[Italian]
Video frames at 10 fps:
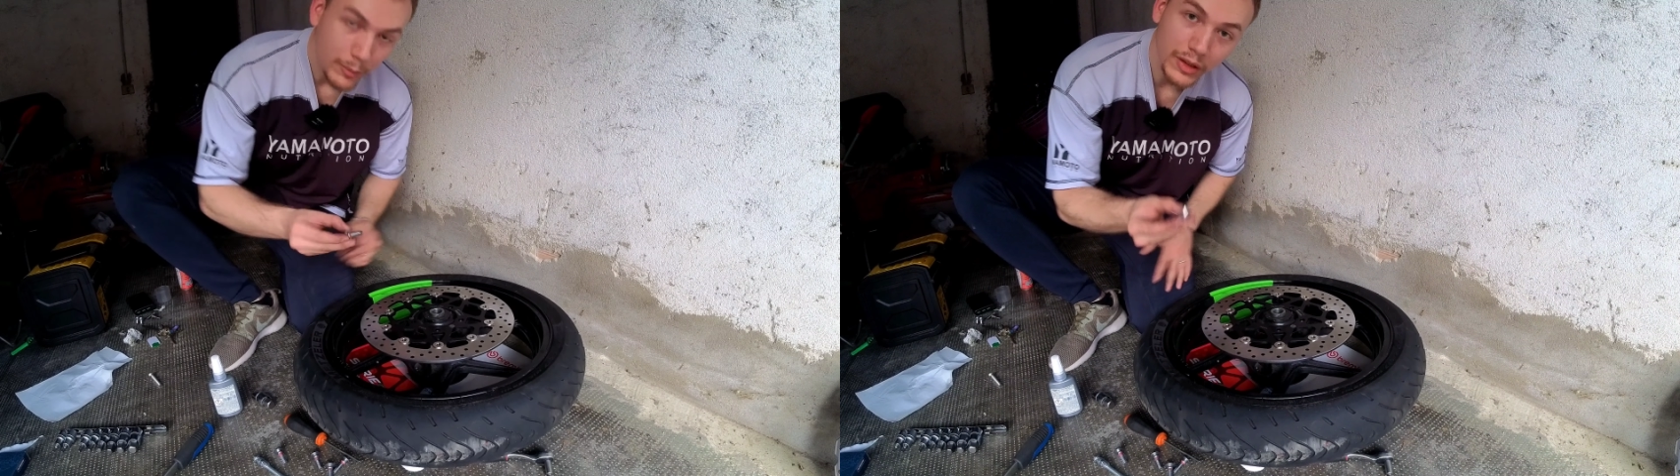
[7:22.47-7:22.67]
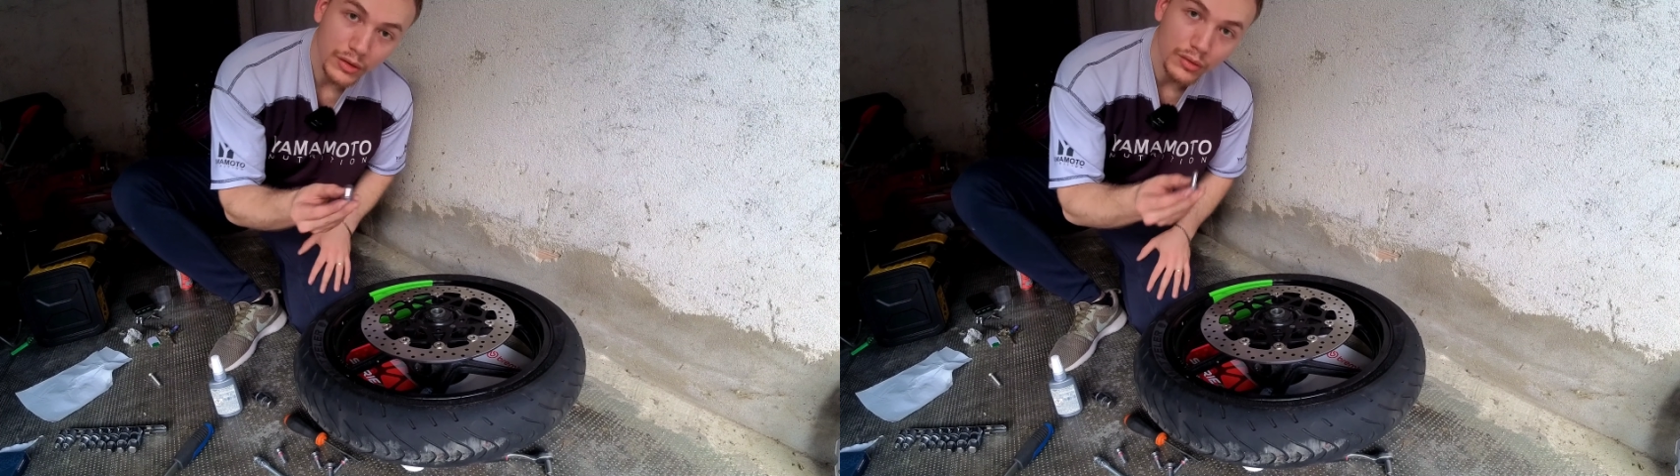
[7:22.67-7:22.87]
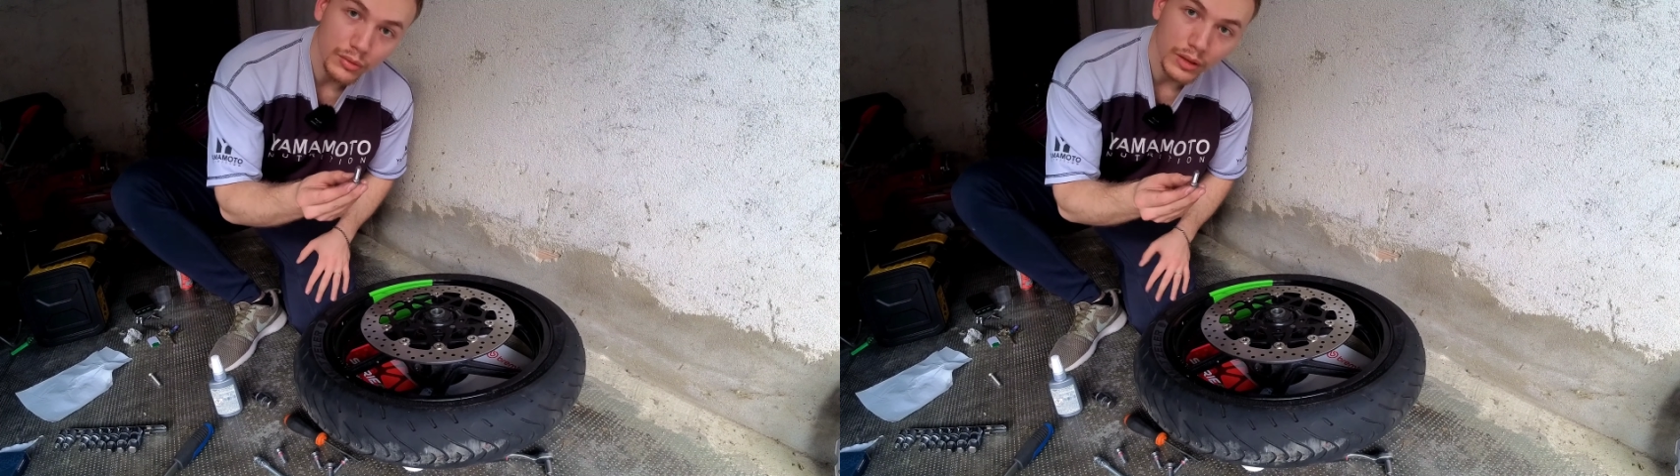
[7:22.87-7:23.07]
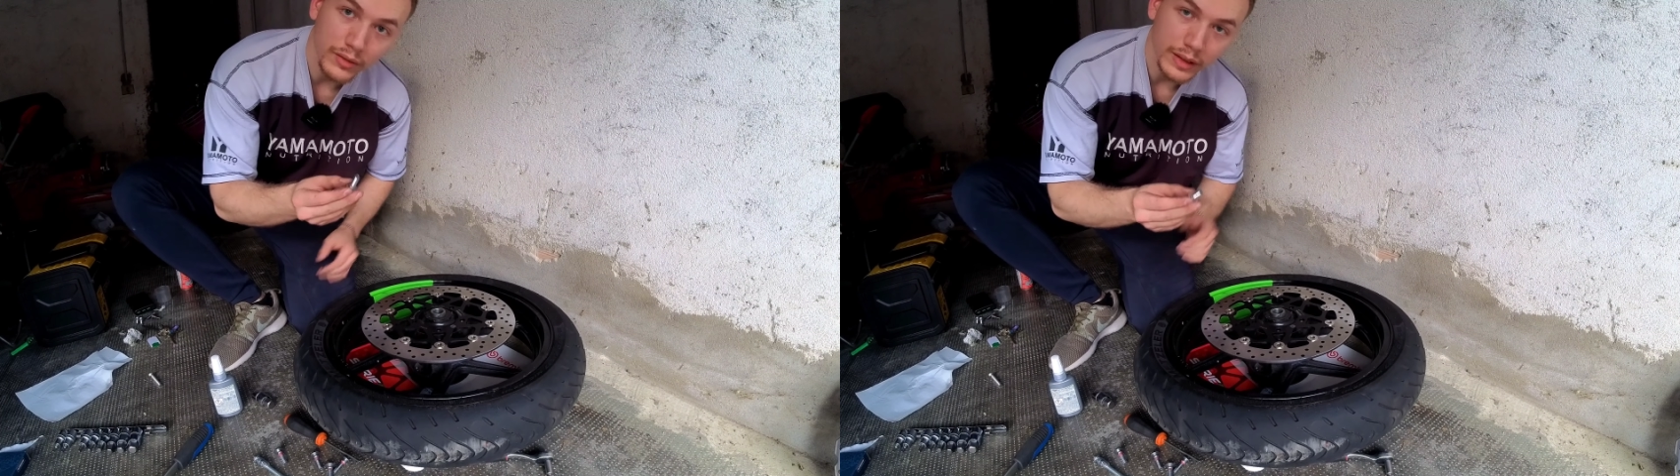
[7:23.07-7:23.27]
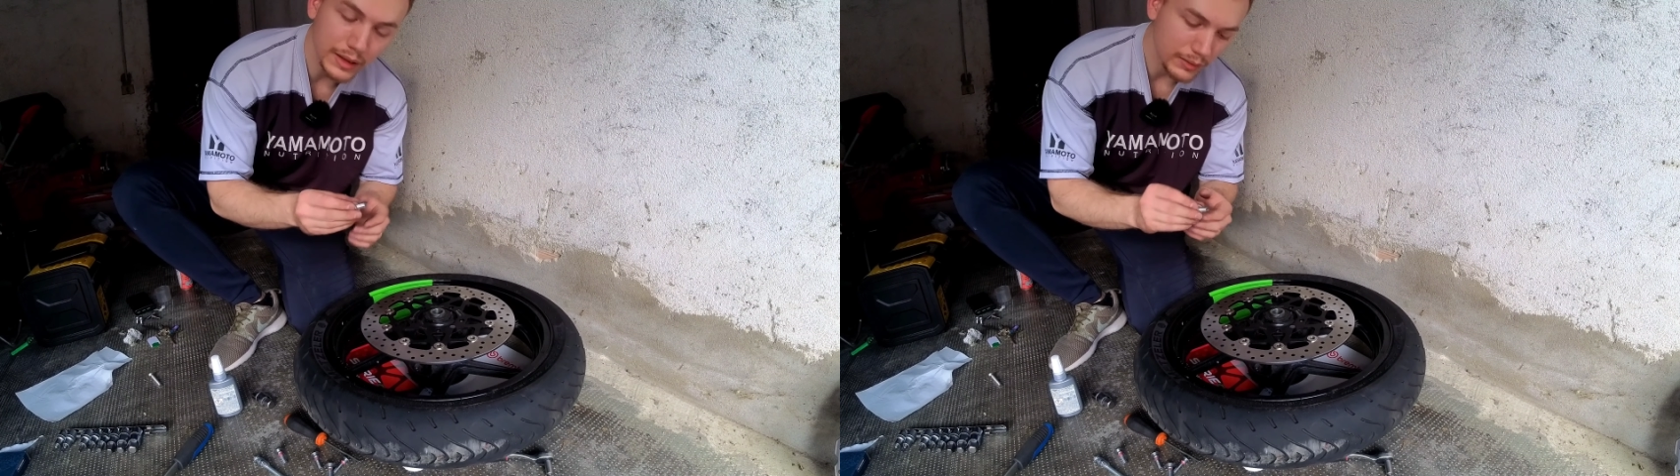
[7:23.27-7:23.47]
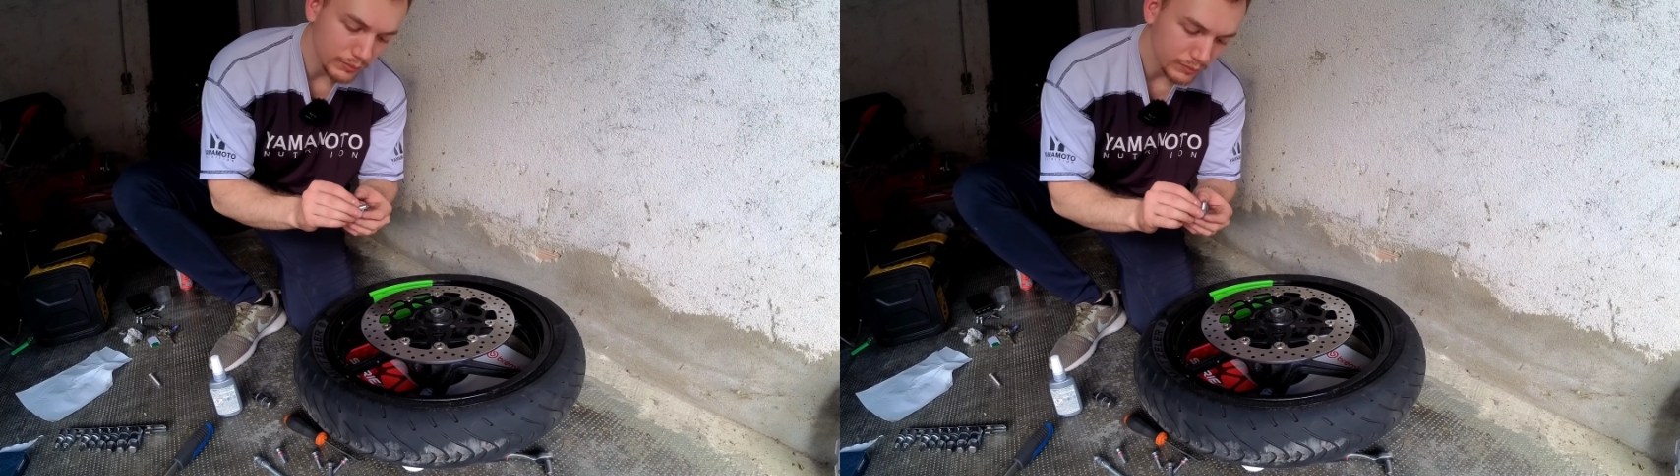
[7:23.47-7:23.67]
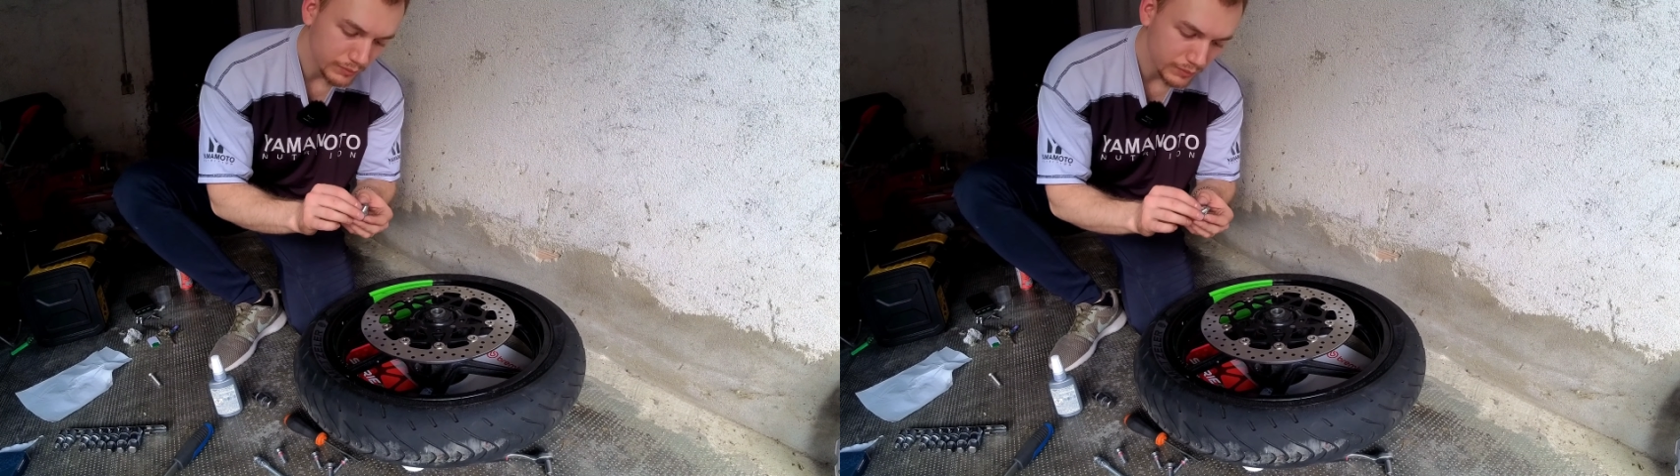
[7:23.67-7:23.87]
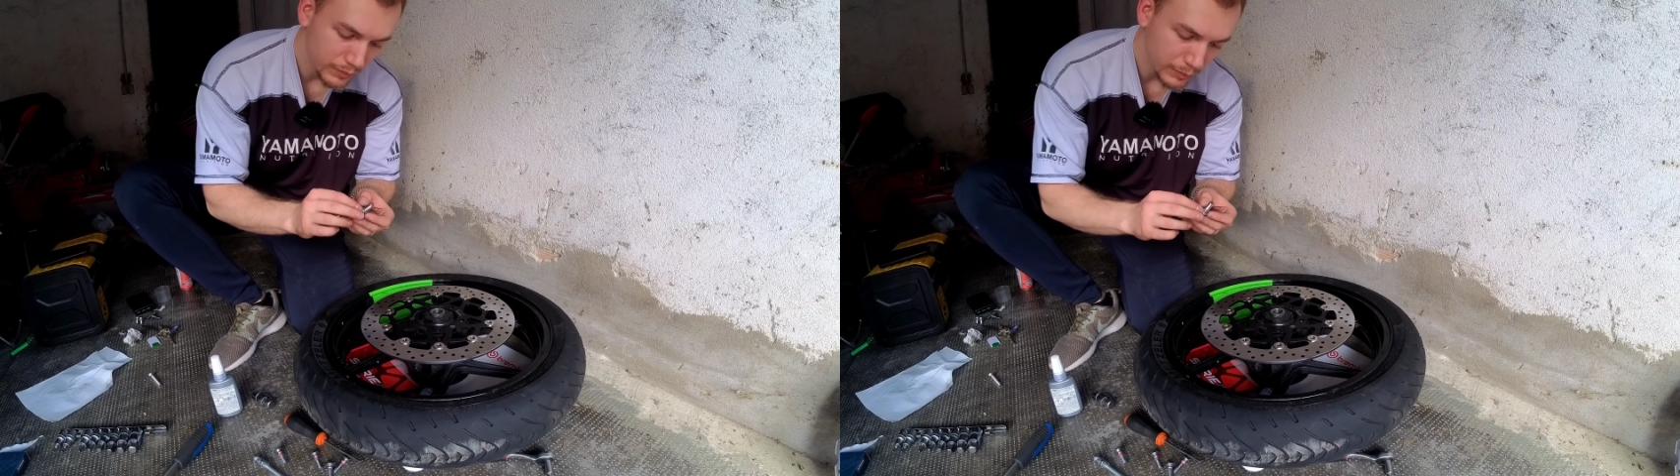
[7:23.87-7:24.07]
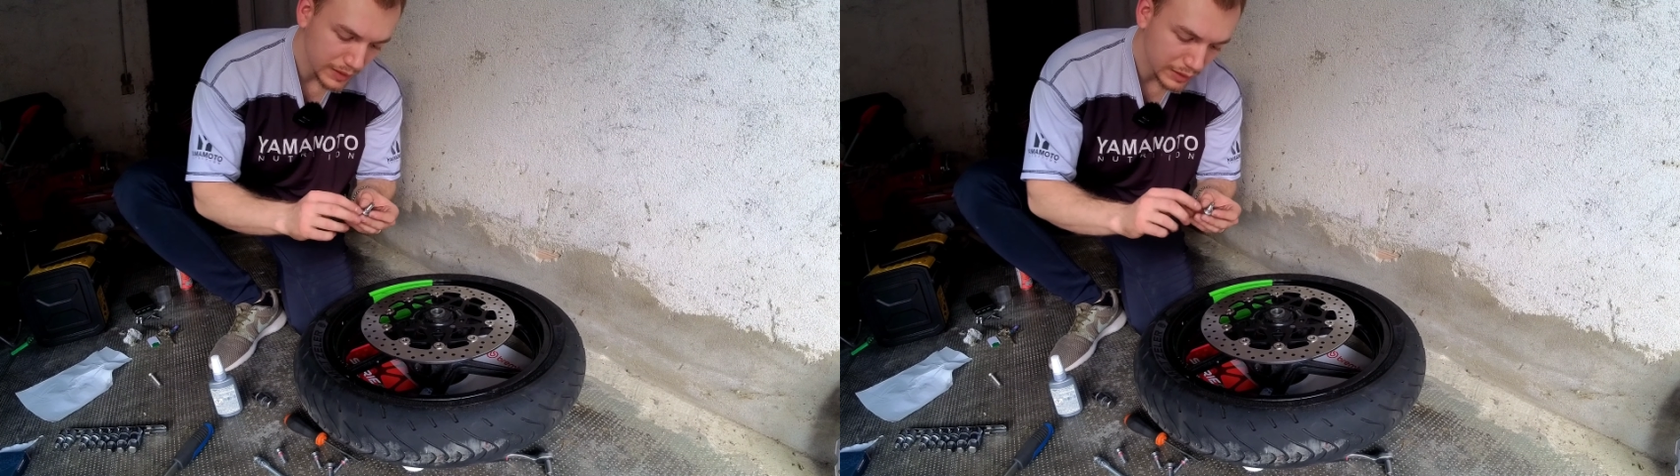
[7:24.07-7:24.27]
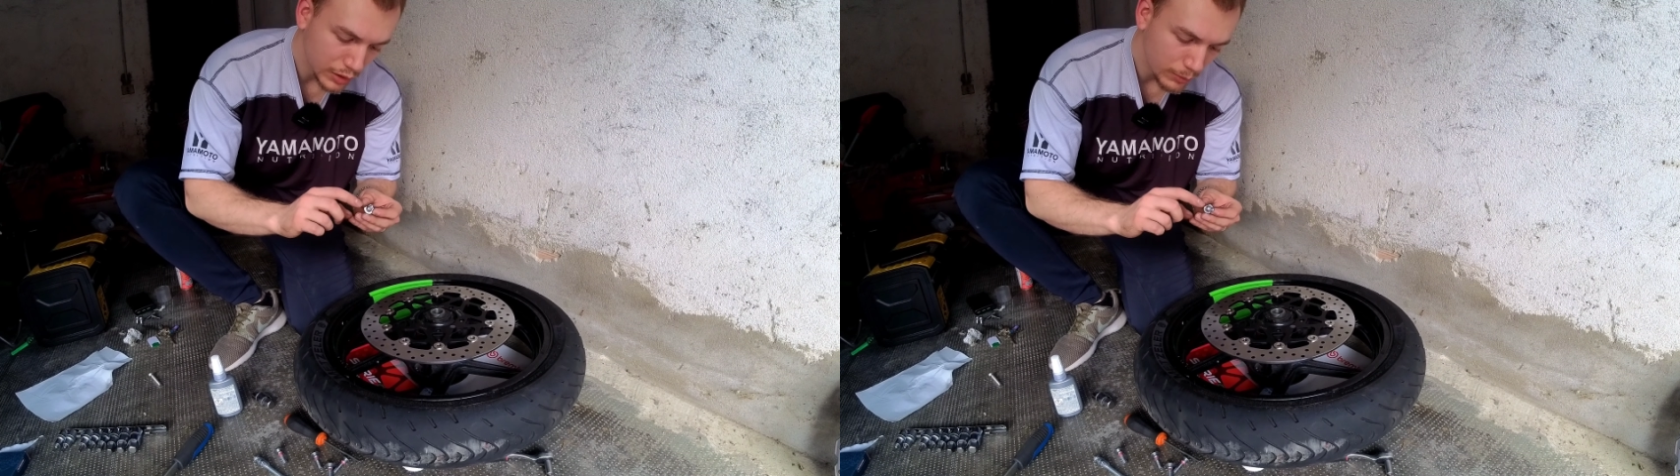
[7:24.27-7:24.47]
per metterlo sulle viti.
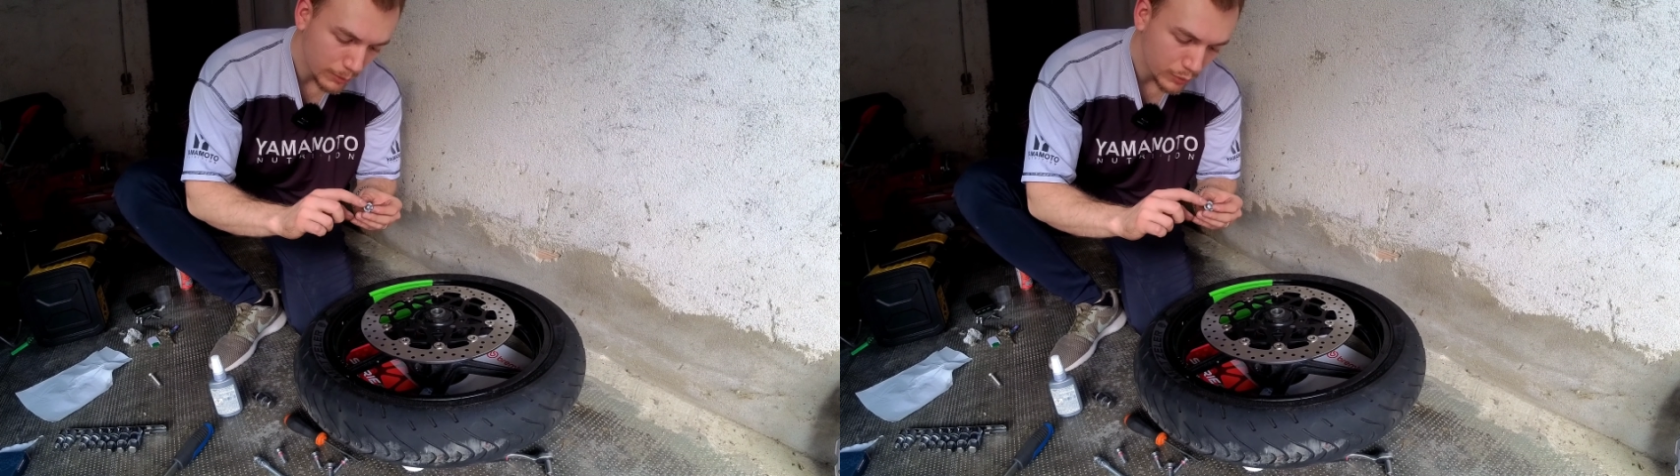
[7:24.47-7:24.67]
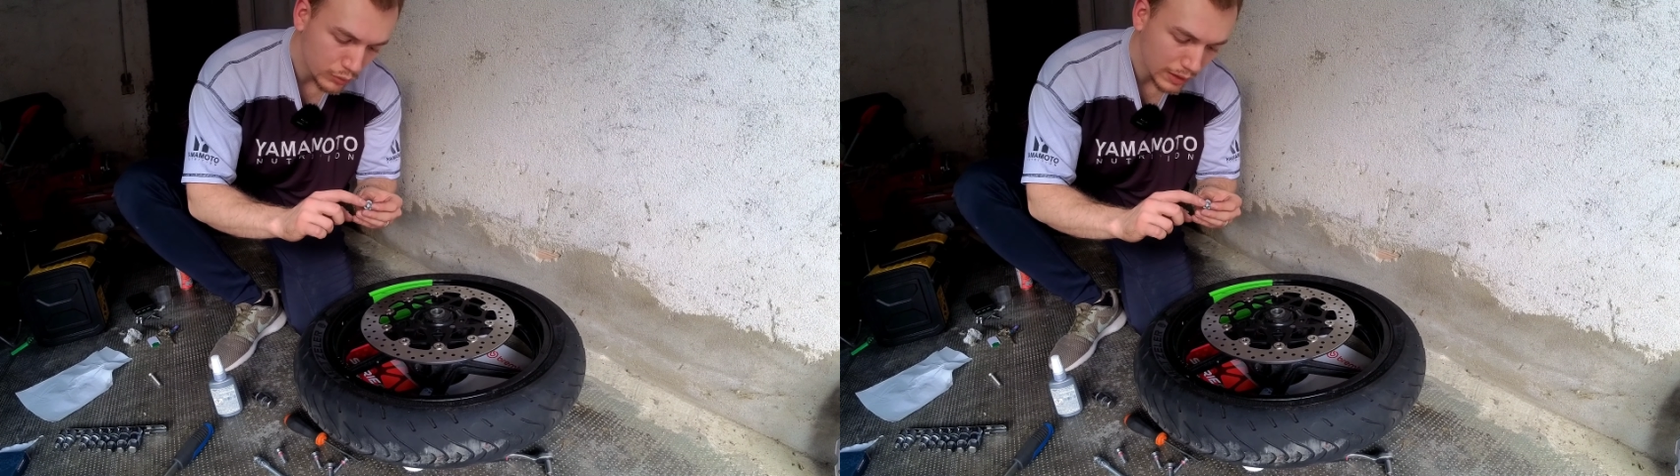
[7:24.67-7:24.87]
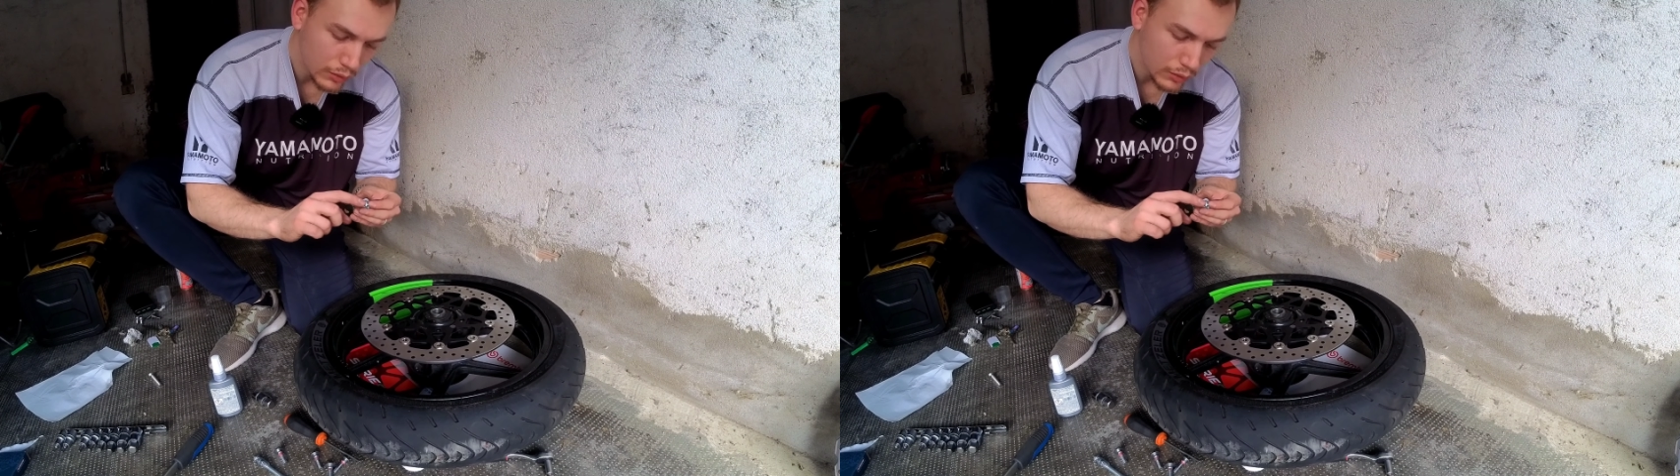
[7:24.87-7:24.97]
Metterò proprio un